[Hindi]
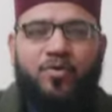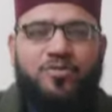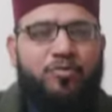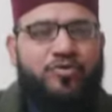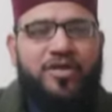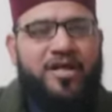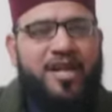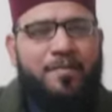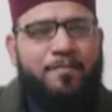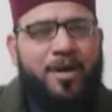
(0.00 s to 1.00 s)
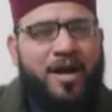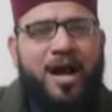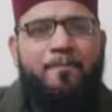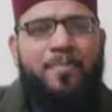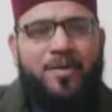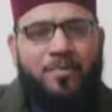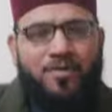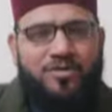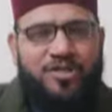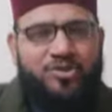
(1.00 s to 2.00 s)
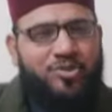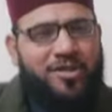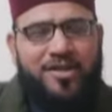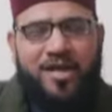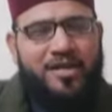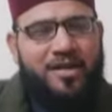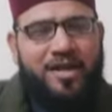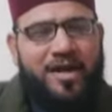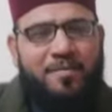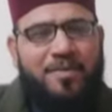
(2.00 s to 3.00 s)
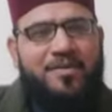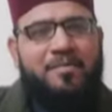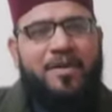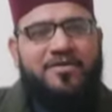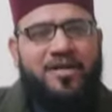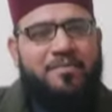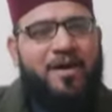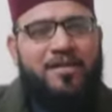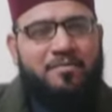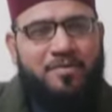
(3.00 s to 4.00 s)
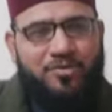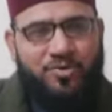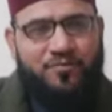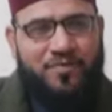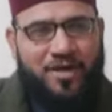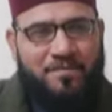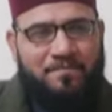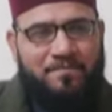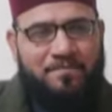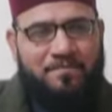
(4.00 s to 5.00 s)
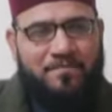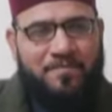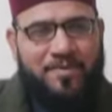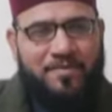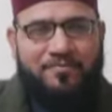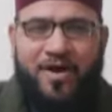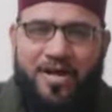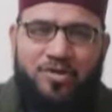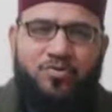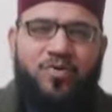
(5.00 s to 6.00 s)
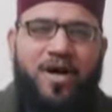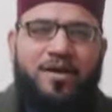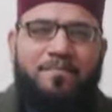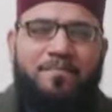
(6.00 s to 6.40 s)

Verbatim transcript: उस मुतना मकाम पर पहुँचे तो देखा एक अल्लाह का बंदा बैठा इबादत में मसरूफ़ है फारिग हुआ